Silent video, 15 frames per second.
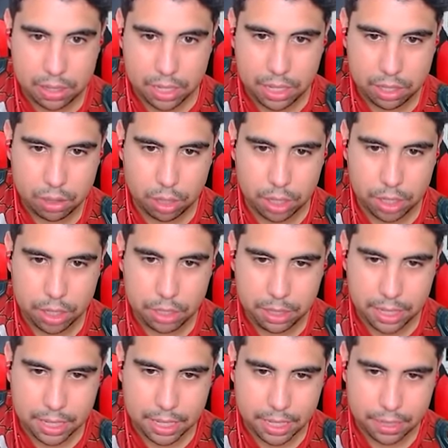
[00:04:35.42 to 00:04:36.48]
que sorte
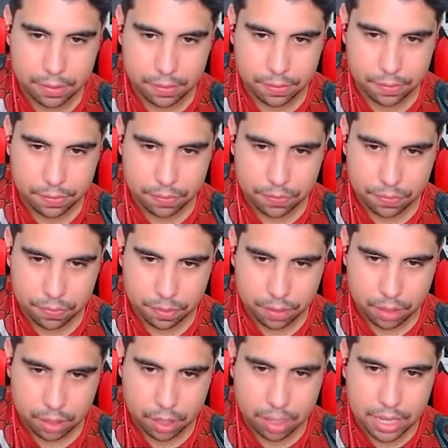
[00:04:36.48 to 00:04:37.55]
minha, galera.
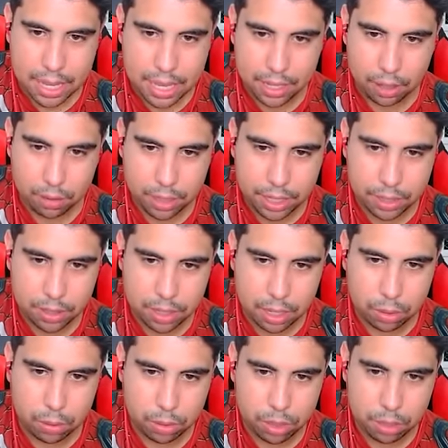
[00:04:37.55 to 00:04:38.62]
Que ele não quis usar
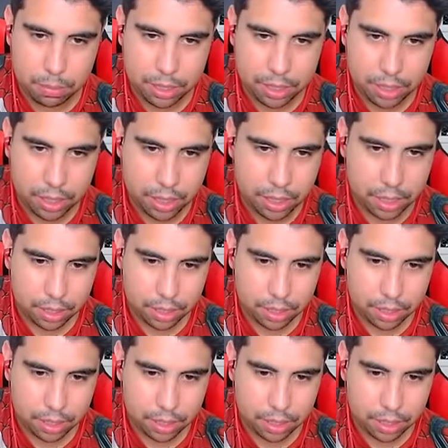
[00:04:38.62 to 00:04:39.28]
o ultimate dele.